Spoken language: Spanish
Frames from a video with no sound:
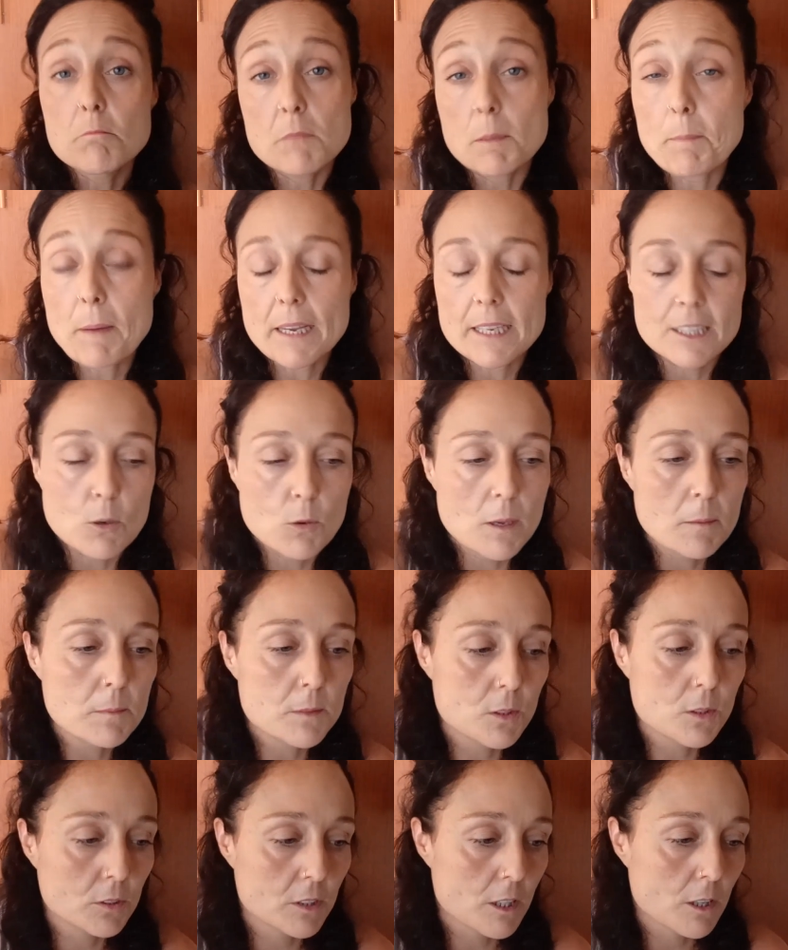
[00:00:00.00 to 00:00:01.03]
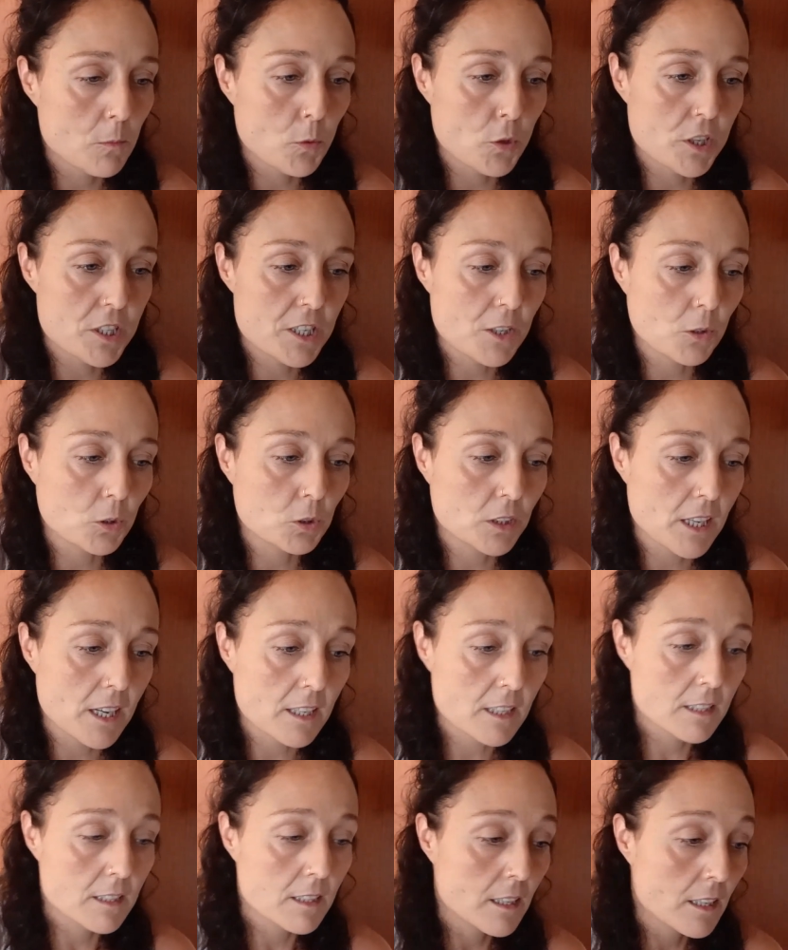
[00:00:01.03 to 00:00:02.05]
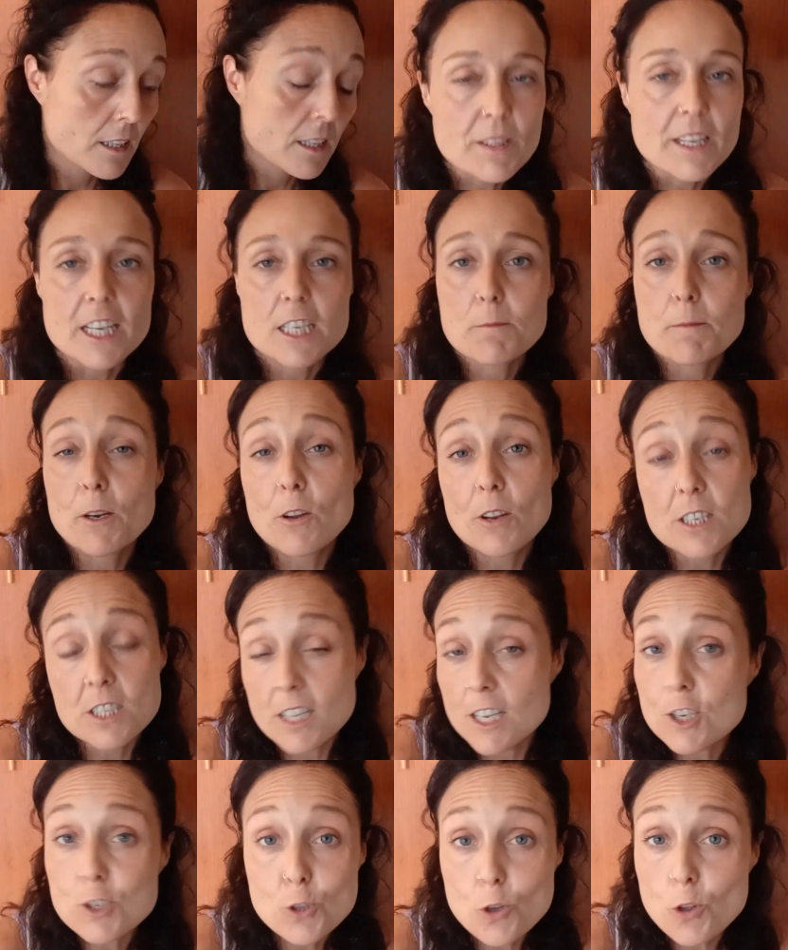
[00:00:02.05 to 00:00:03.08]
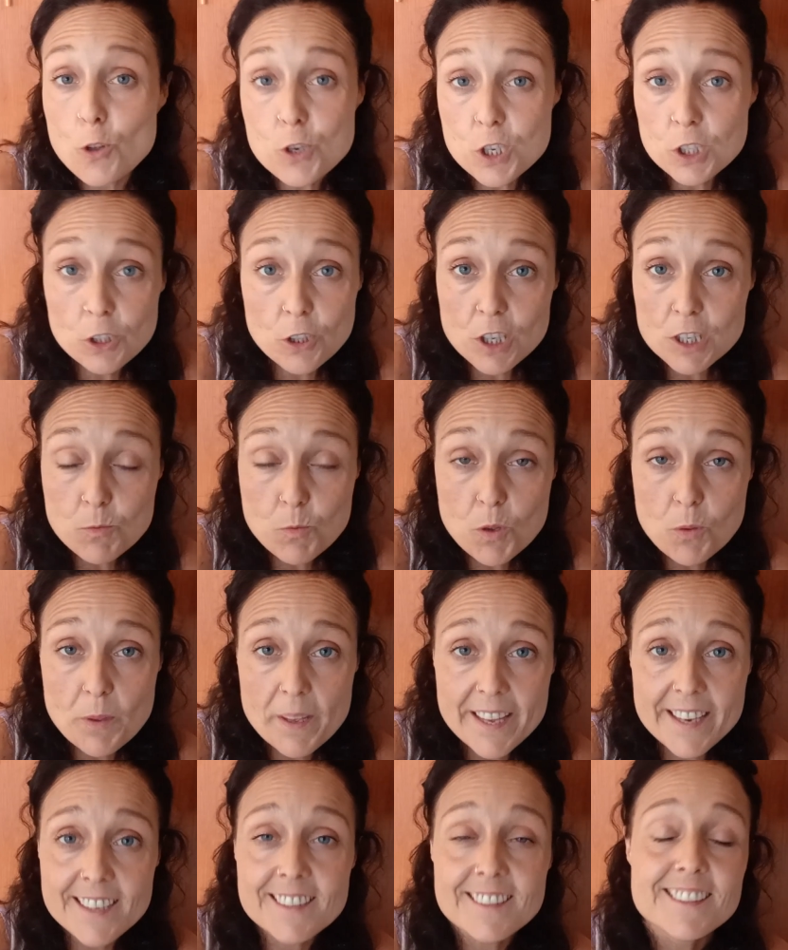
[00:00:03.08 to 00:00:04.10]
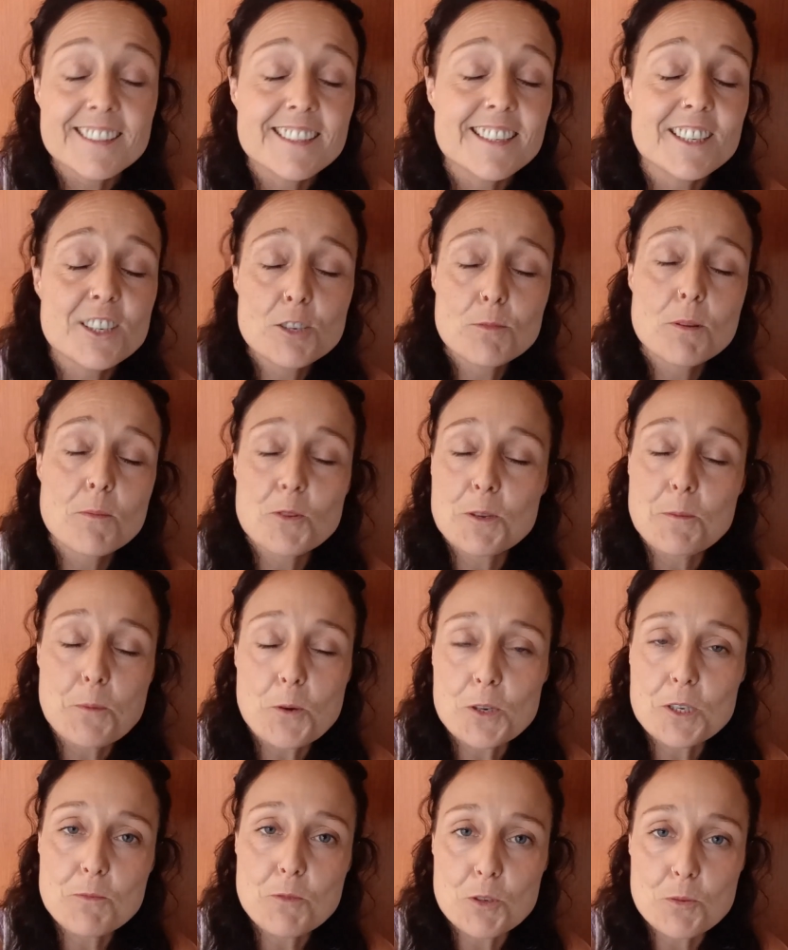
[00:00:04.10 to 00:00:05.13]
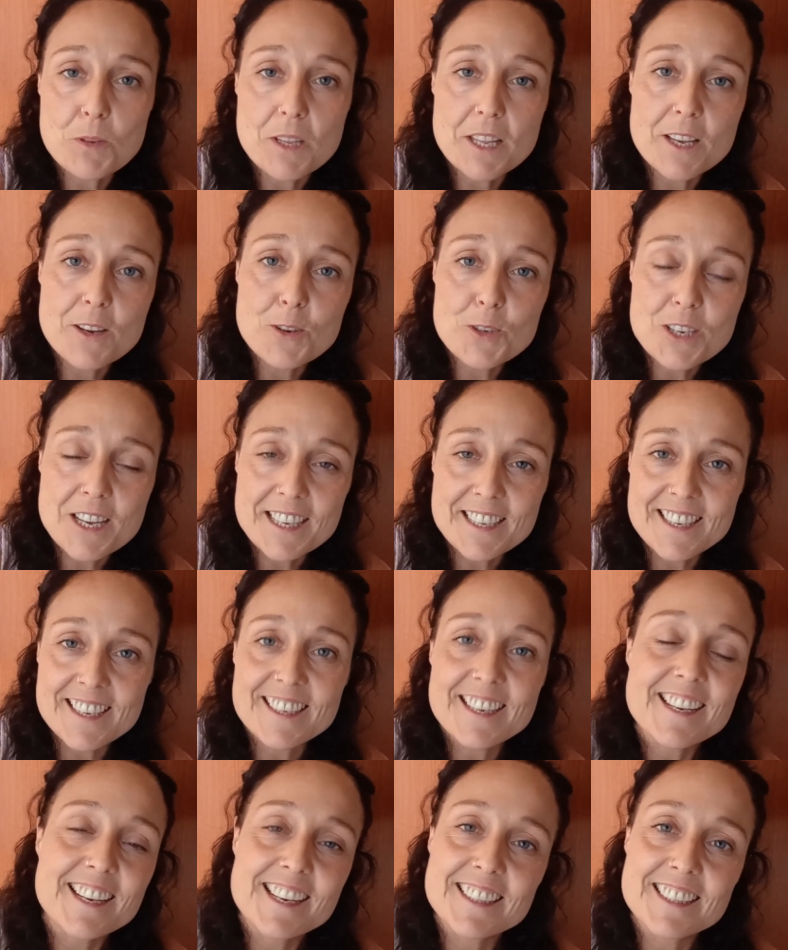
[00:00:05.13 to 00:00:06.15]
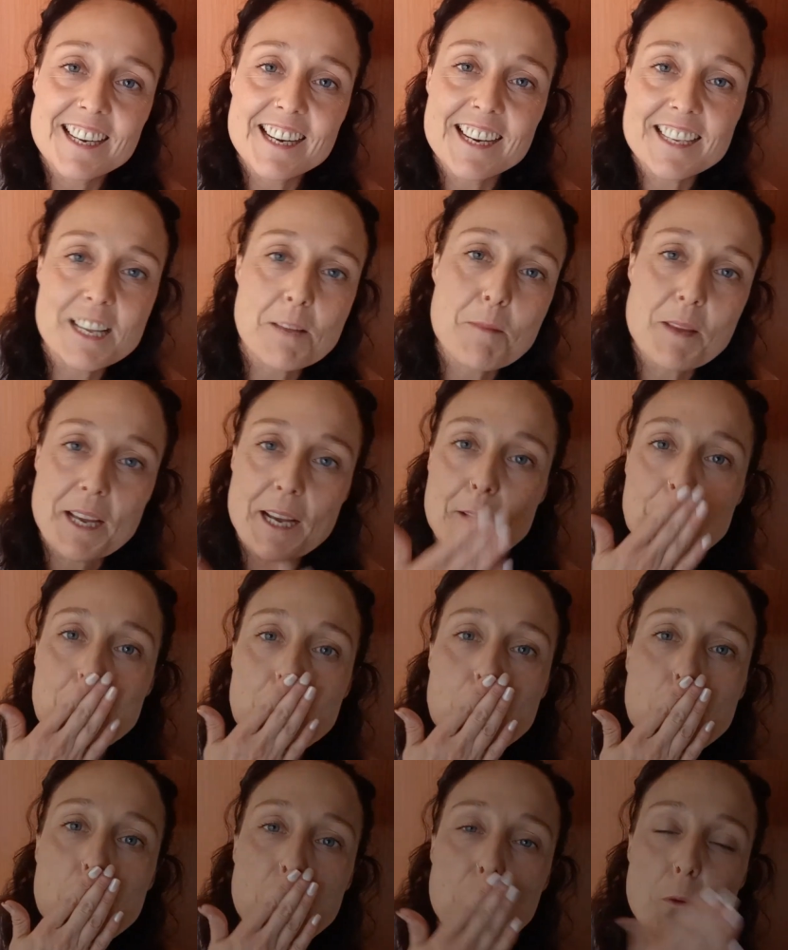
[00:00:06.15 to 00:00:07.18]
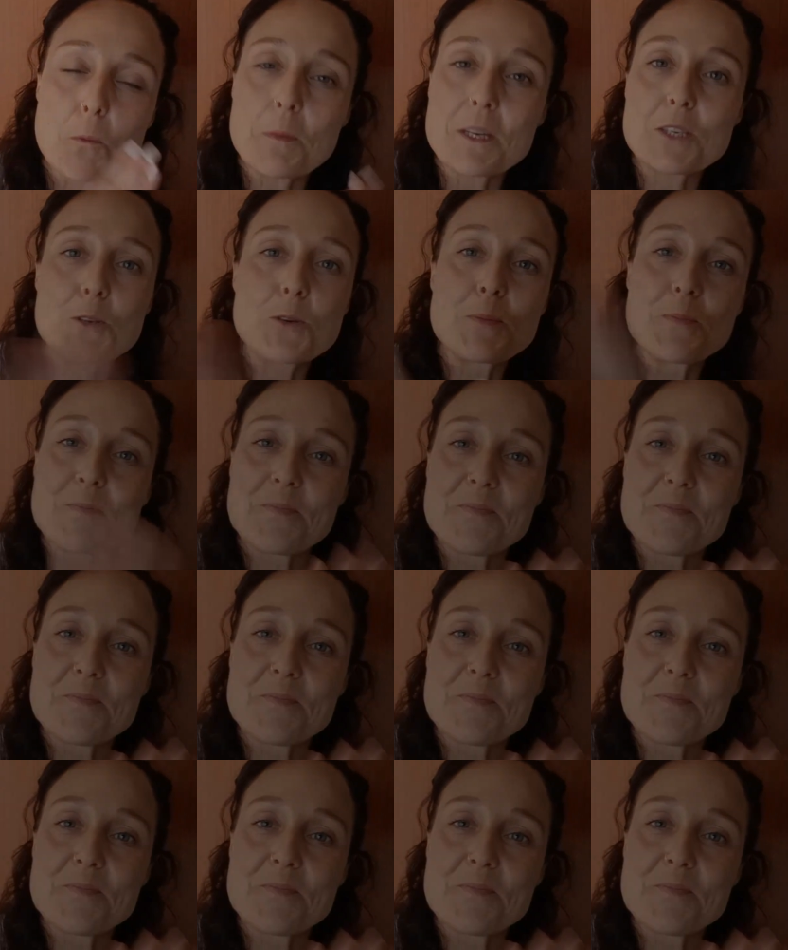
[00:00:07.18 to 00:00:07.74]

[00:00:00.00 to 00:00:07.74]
mi página web, donde lo podéis encontrar. Espero que estéis todos y todas muy bien y nos vemos en próximos videos aquí en el canal de la química. Un beso.